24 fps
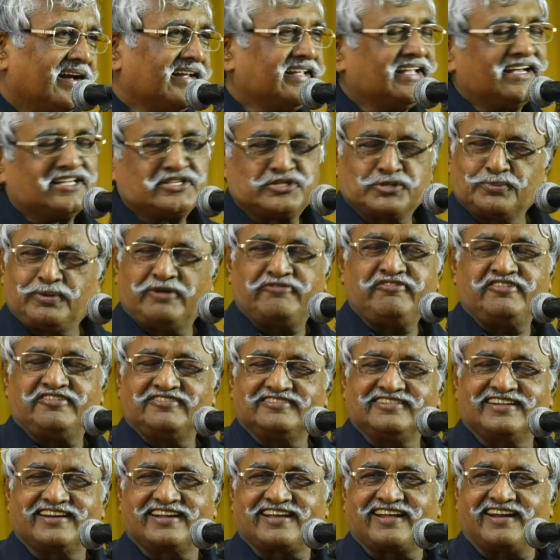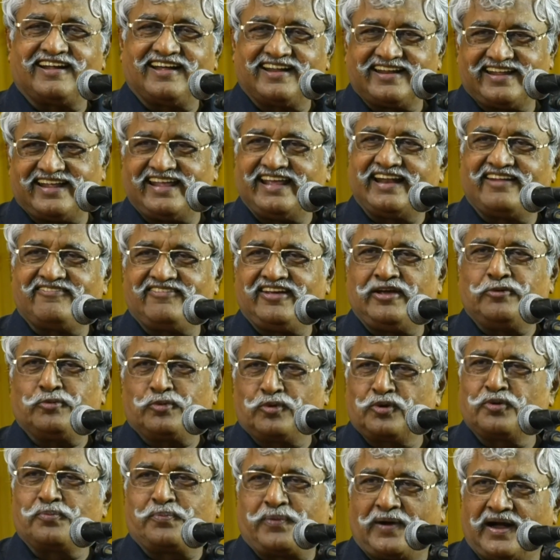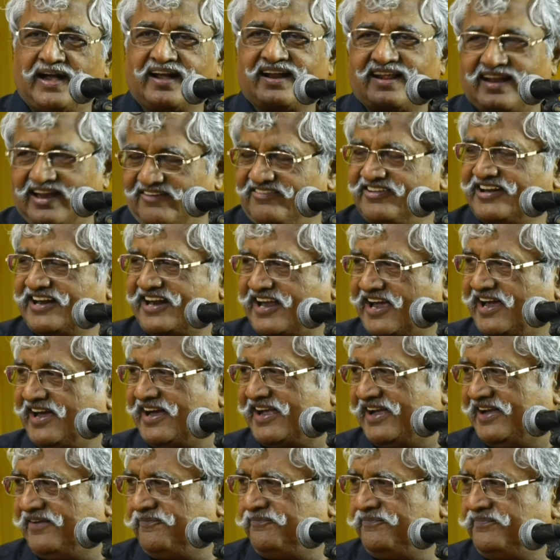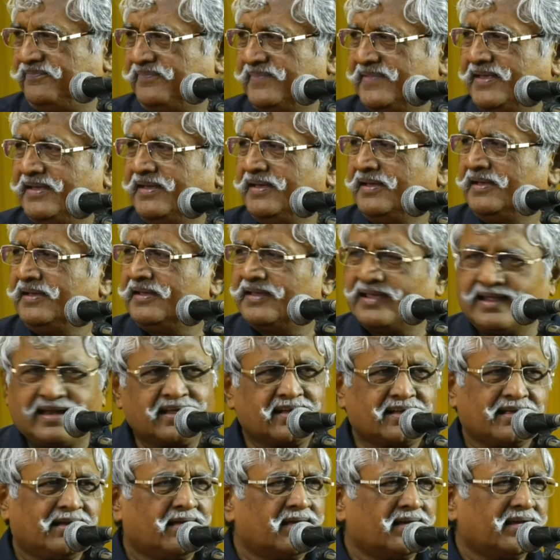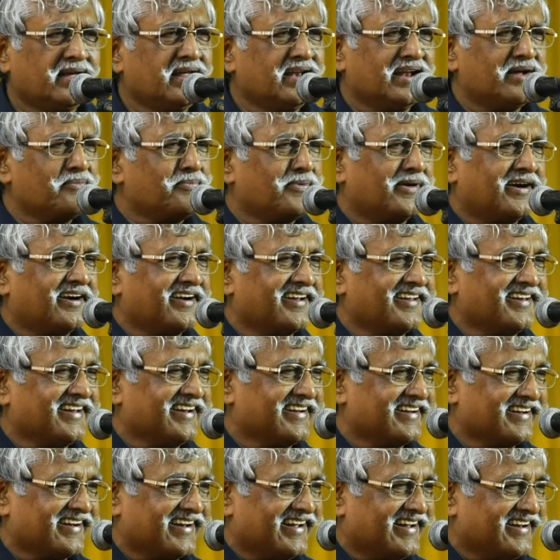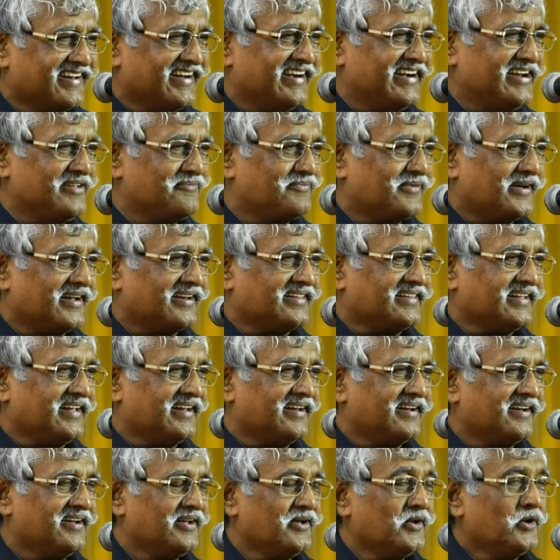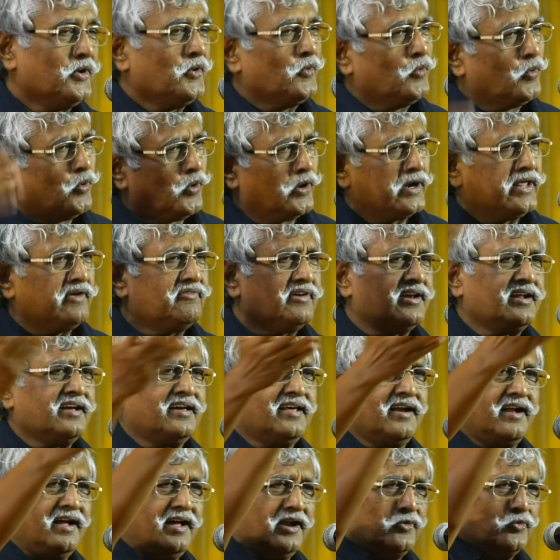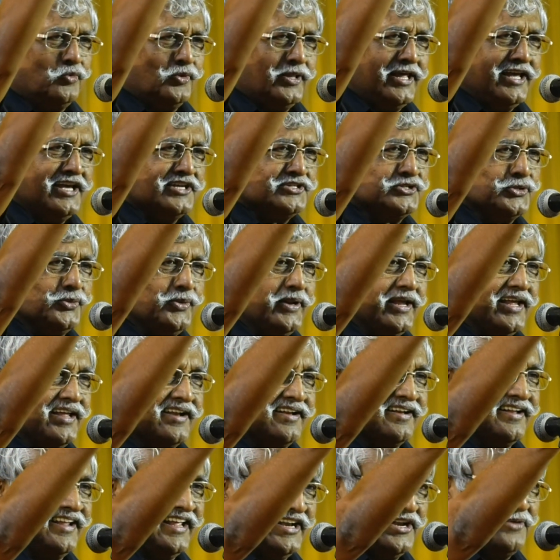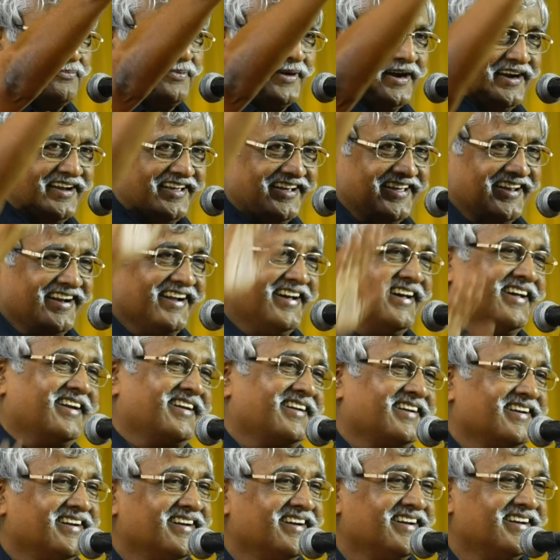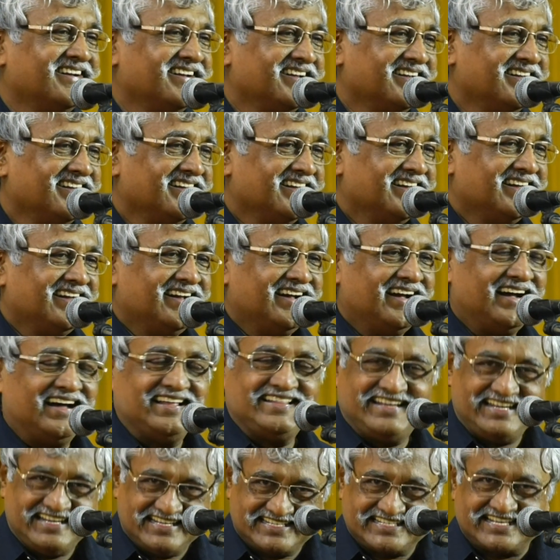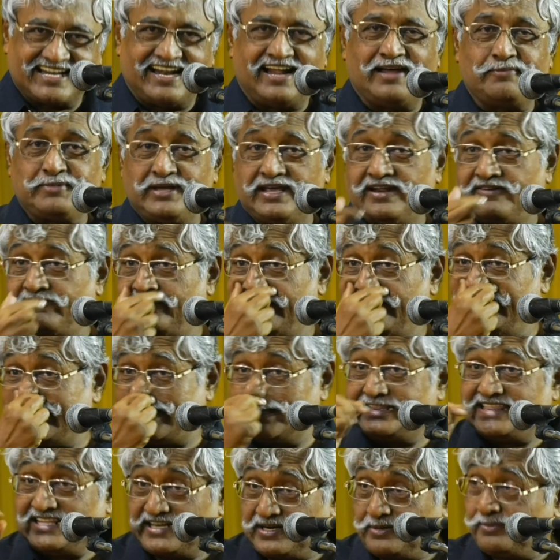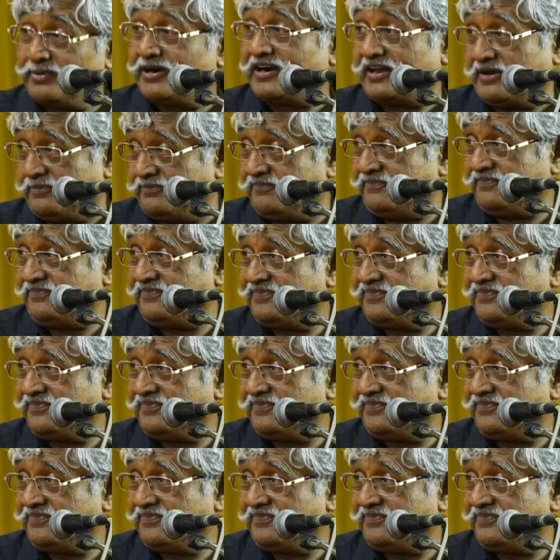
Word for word: ஐயா சுபவி வந்திருக்கிறார் எனவே ஒரு பாடல் அவருக்காக எனக்காக என்ன பாடல் என்று நான் எண்ணி பார்த்தேன் ஓடி வருகிறான் உதய சூரியன் என்று பாடுகிறார் அது இஸ்லாமியர் வீட்டு திருமணம்